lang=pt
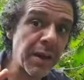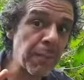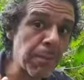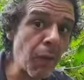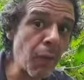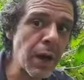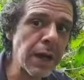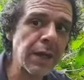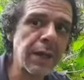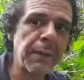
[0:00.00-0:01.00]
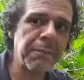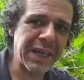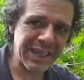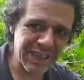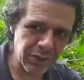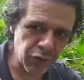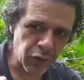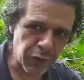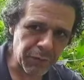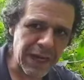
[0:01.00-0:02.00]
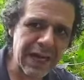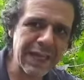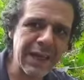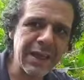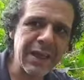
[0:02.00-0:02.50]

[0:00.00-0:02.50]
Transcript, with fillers: boa para transformá-la,